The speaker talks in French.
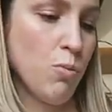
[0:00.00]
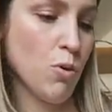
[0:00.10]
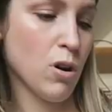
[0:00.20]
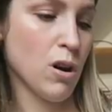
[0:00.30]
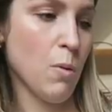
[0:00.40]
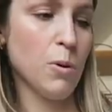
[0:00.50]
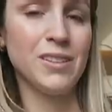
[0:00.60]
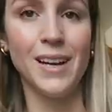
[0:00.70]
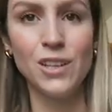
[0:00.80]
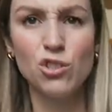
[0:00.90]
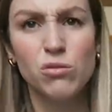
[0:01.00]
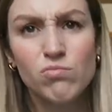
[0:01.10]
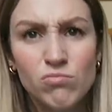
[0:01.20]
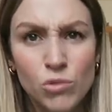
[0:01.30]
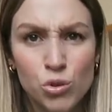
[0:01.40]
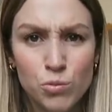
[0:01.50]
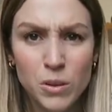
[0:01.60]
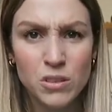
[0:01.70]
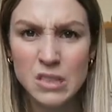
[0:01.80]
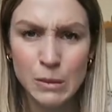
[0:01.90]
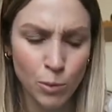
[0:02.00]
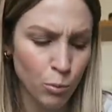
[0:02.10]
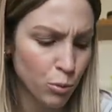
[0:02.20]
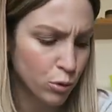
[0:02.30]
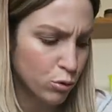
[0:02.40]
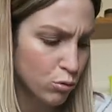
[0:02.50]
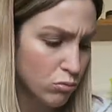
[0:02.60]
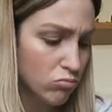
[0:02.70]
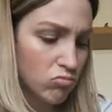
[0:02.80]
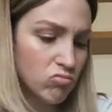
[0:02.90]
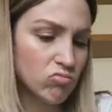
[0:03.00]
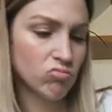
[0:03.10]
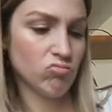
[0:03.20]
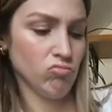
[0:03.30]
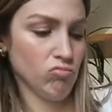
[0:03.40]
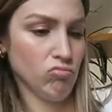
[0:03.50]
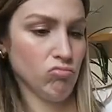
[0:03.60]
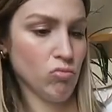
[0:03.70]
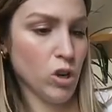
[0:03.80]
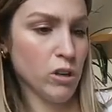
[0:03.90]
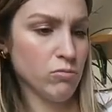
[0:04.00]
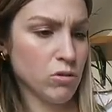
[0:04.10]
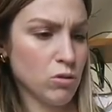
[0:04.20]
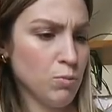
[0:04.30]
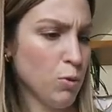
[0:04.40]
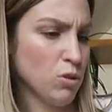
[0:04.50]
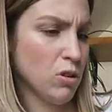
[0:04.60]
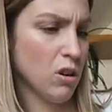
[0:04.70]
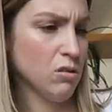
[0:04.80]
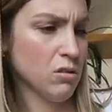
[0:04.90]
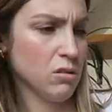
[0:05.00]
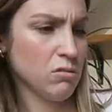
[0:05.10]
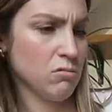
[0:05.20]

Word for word: pour empotage Donc je pense que c'est bon pour tout. Ouais, c'est pour dehors.